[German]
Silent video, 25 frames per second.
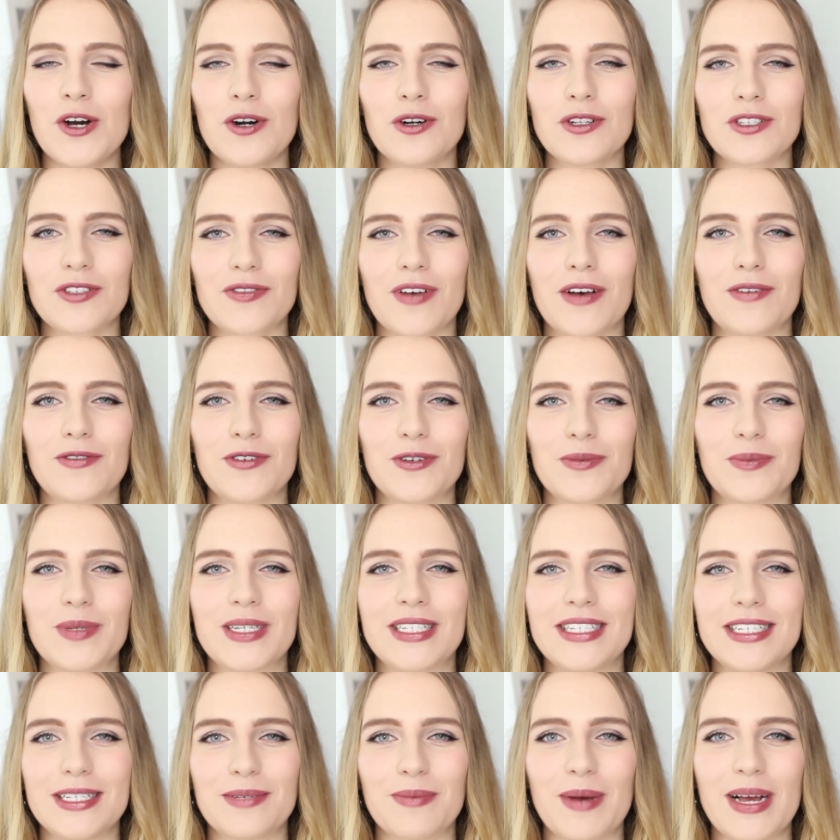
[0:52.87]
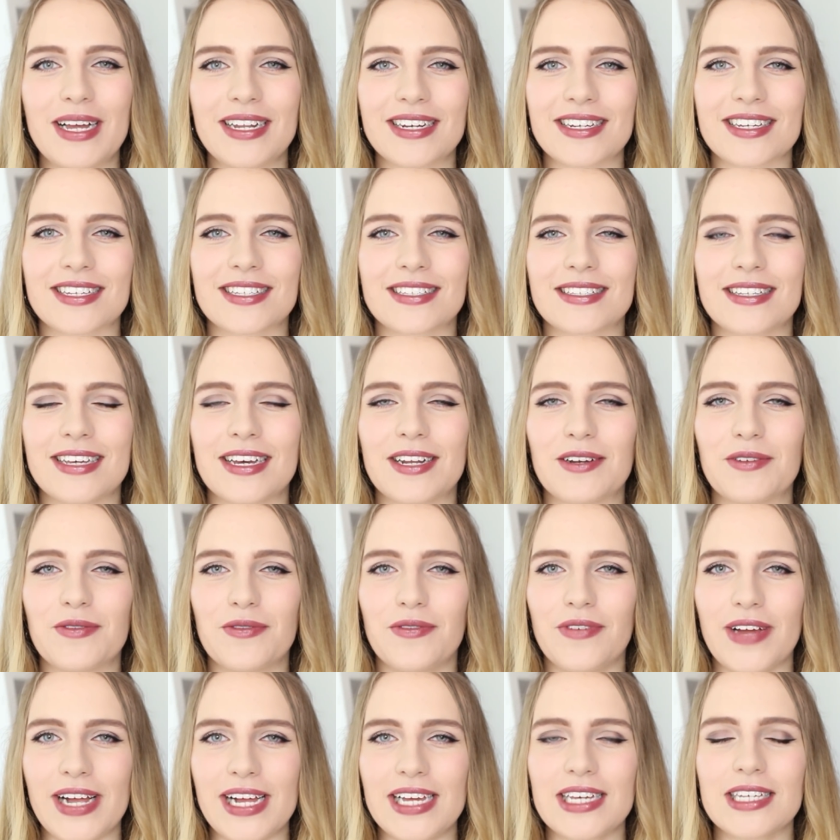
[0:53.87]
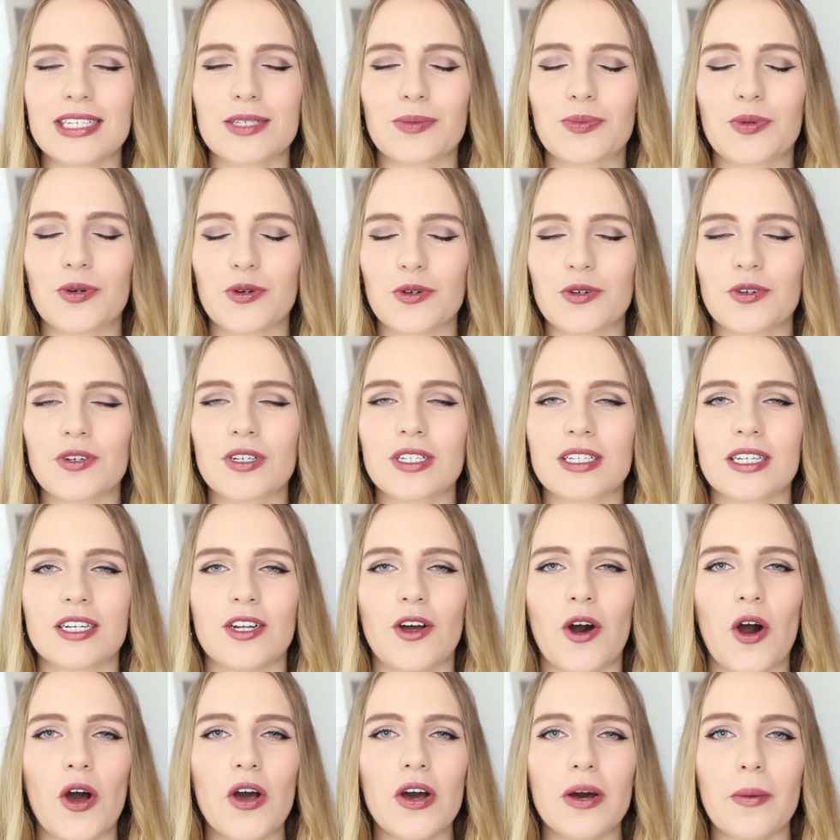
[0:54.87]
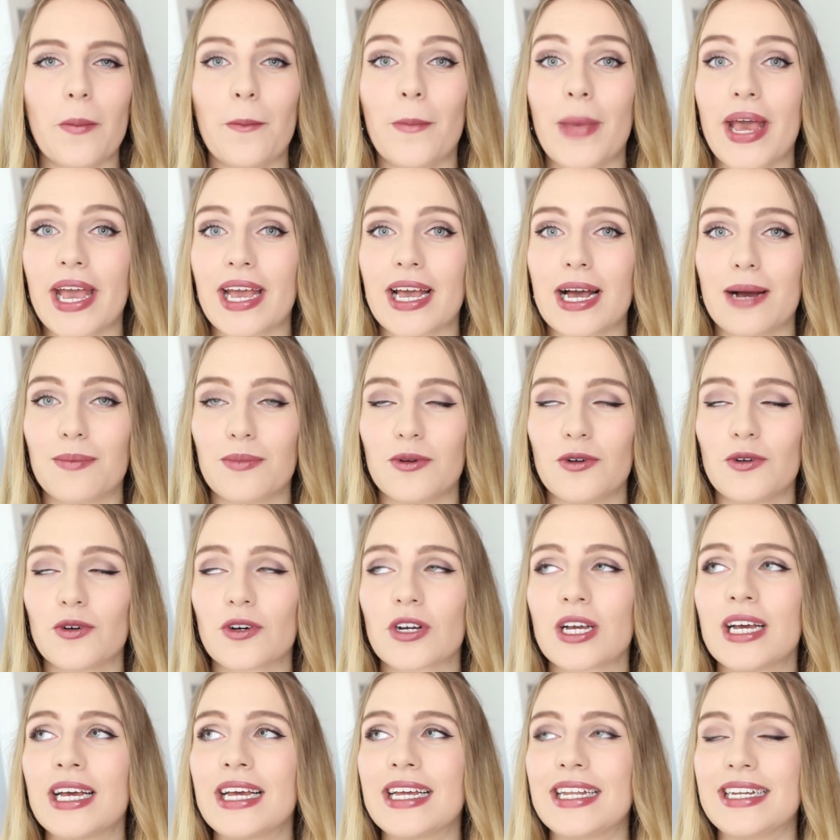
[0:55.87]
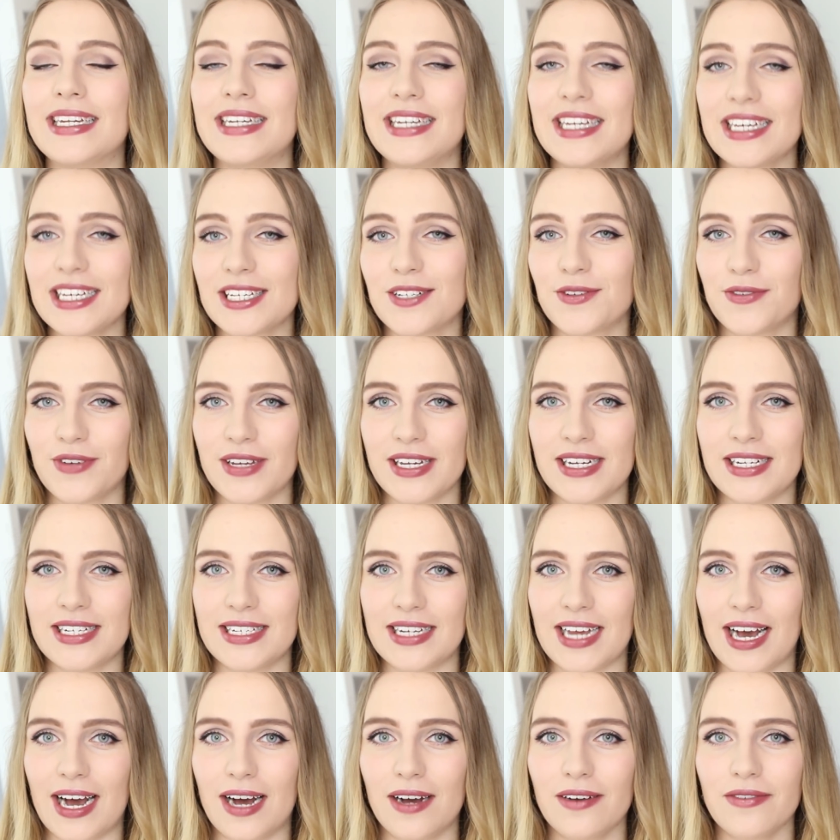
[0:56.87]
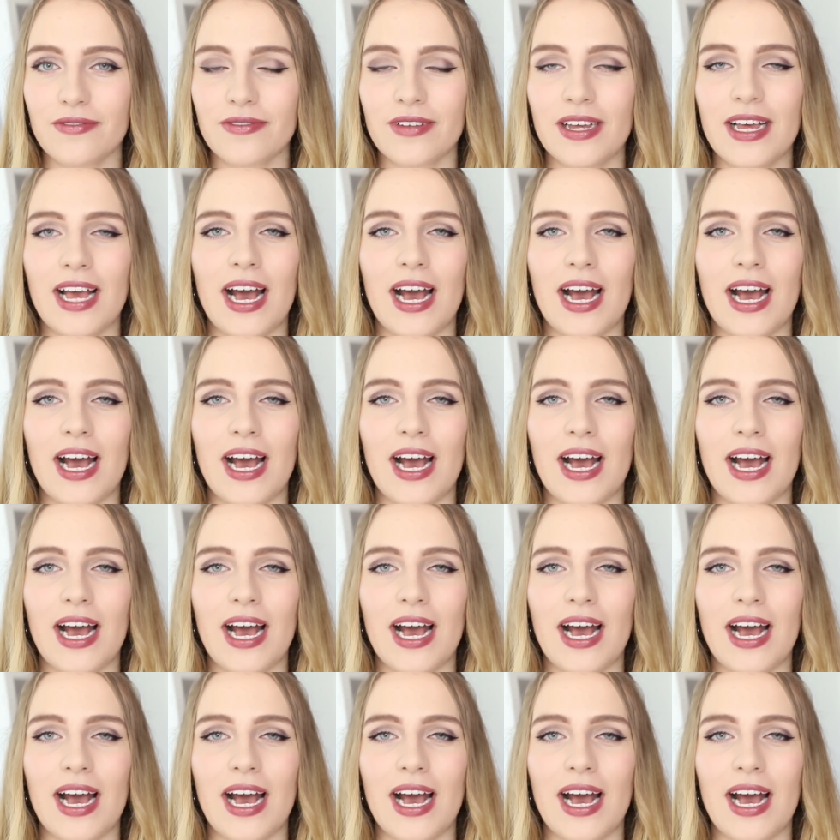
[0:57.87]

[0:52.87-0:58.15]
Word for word: Und zwar würde mich diesmal interessieren, welches Produkt in eurem Make-up-Look nicht fehlen darf